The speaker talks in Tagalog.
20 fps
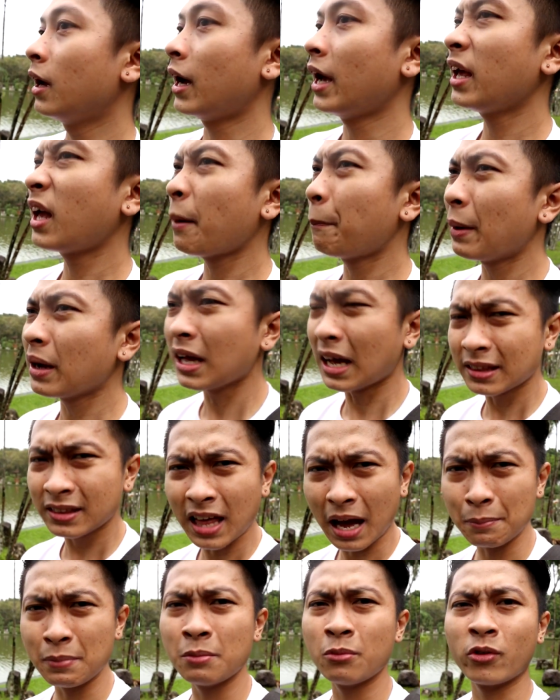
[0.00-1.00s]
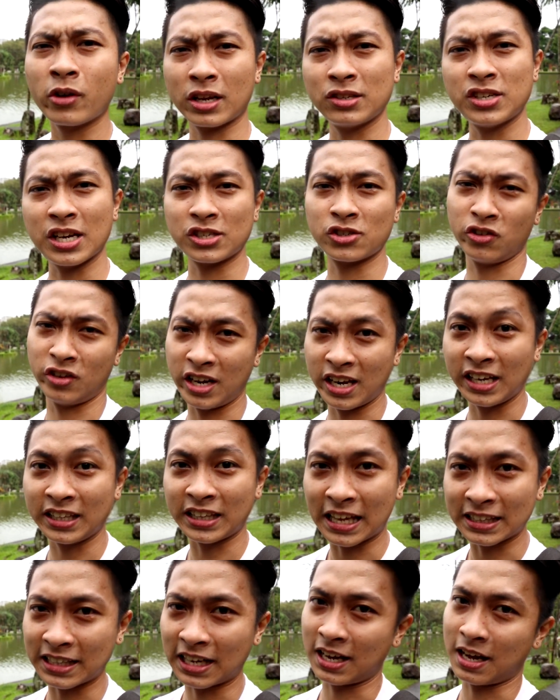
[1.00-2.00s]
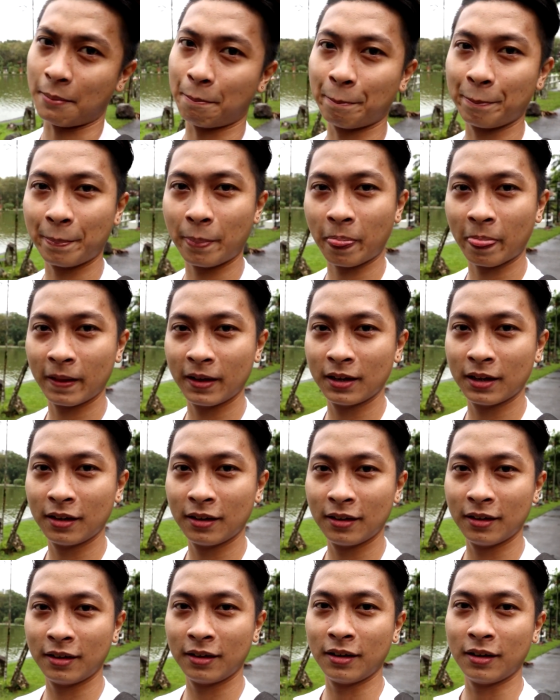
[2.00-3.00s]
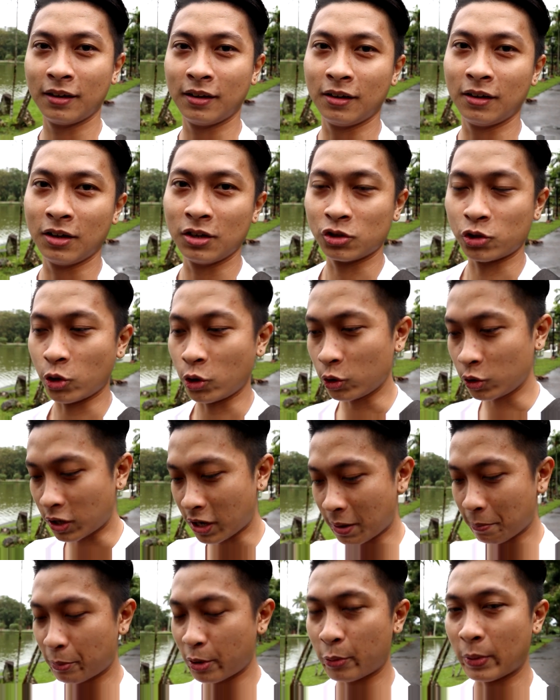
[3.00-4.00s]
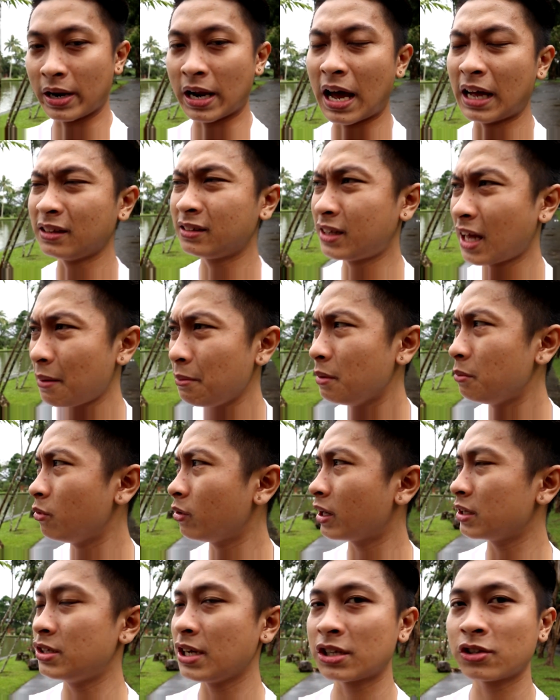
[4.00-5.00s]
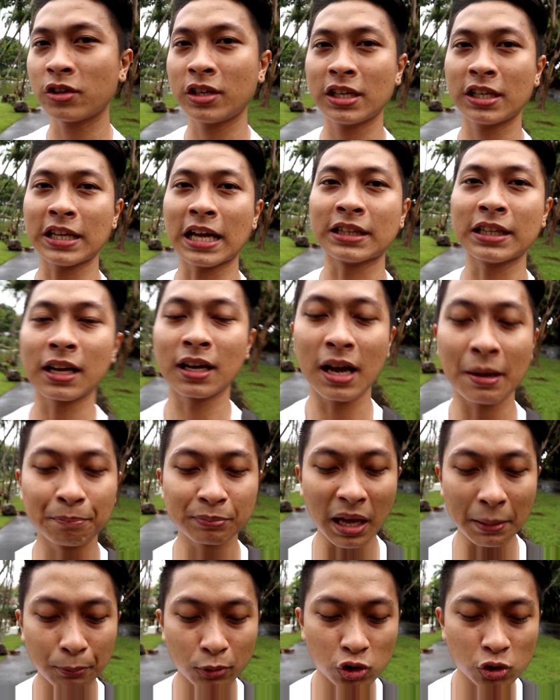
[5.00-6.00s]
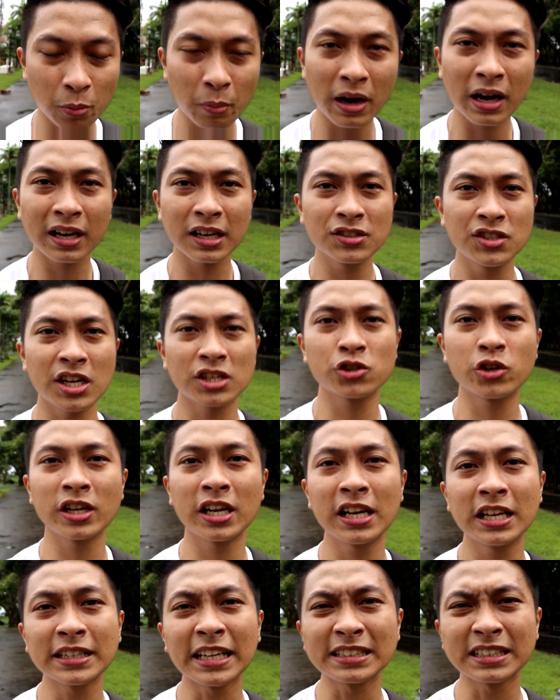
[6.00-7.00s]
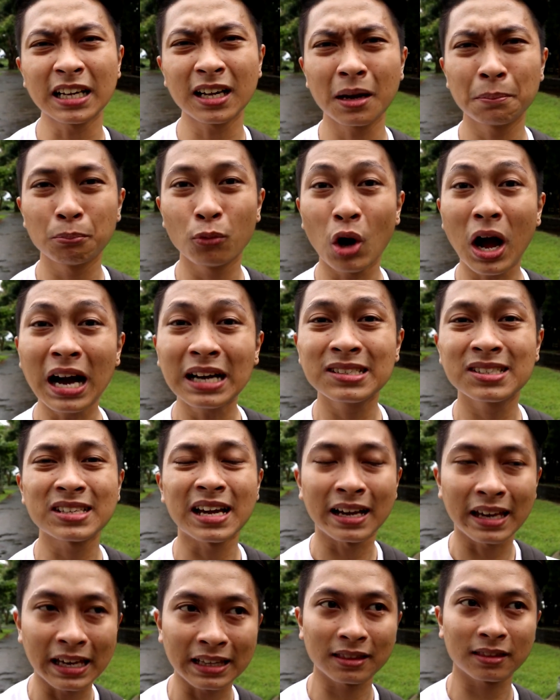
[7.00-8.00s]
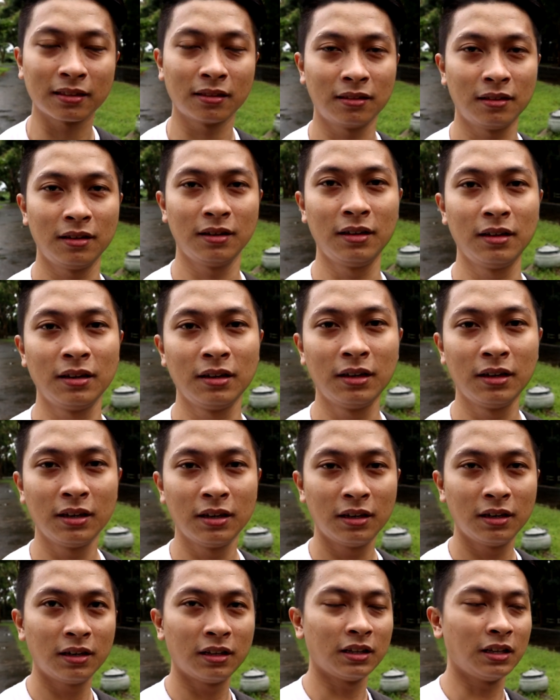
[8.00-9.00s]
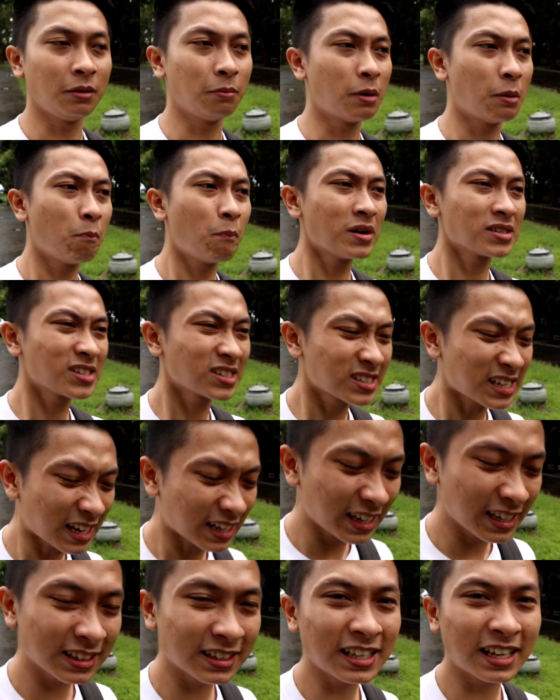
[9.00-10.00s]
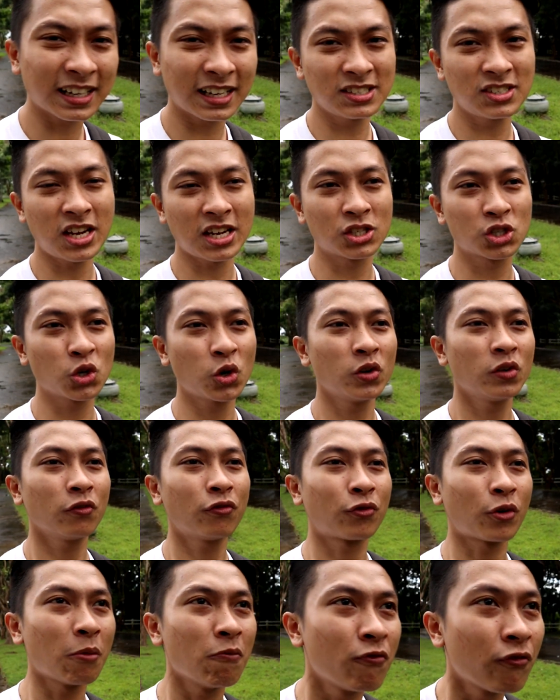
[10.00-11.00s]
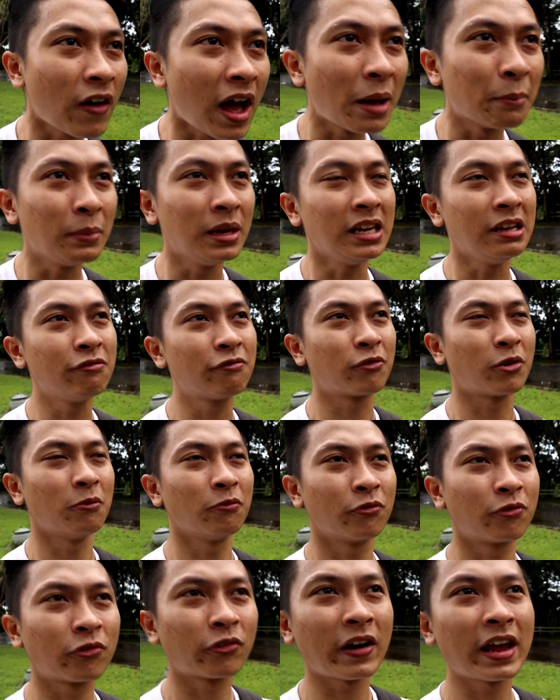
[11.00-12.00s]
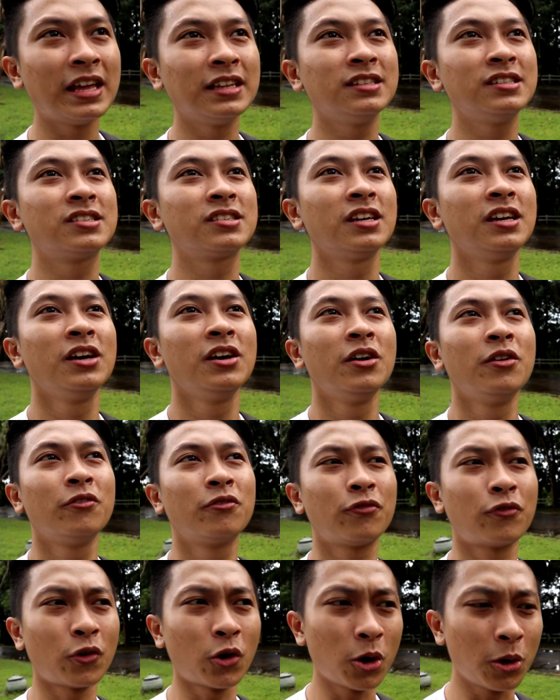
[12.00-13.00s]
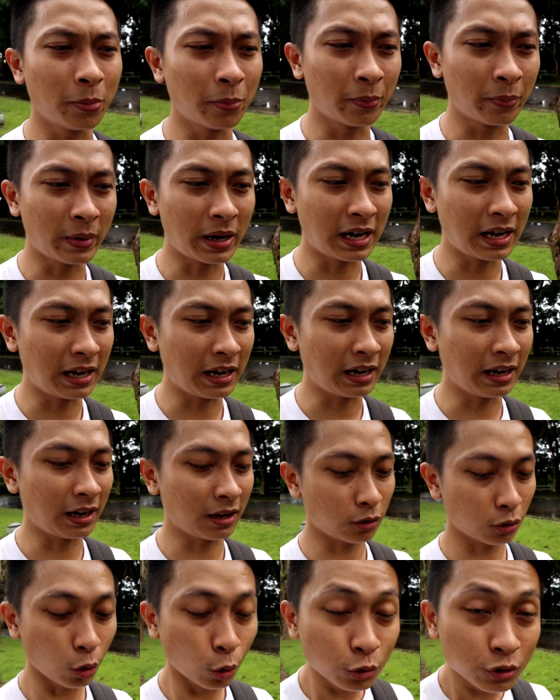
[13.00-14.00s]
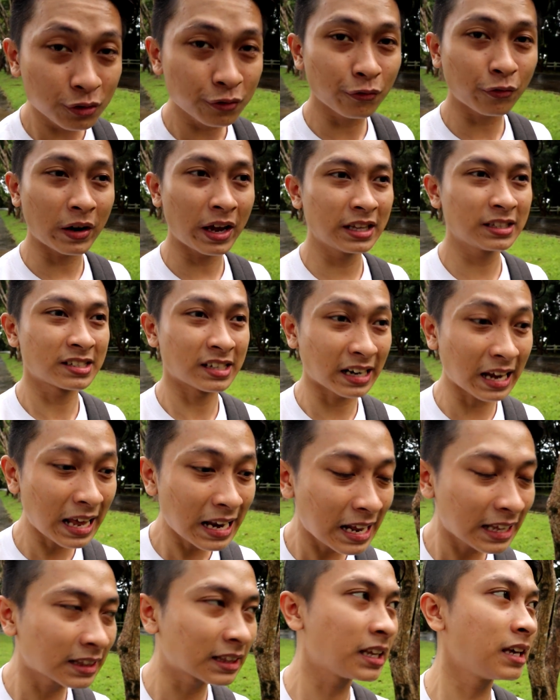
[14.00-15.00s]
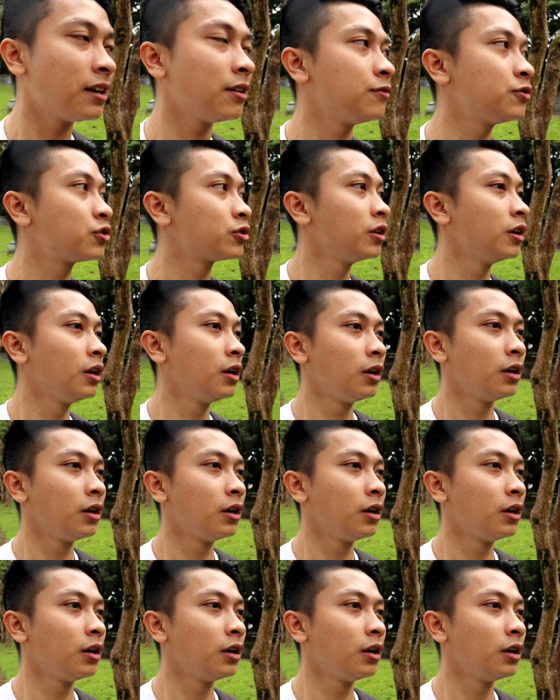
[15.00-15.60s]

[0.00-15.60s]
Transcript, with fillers: ay kapag ang dami mong rejection na natatanggap. So yun yung number one. Ang dami mong rejection na natatanggap. Tapos yung mga rejection na natatanggap mo, ang sakit. 'di ba? Masasakit na rejection from family, from friends, from uh, close friends, relatives.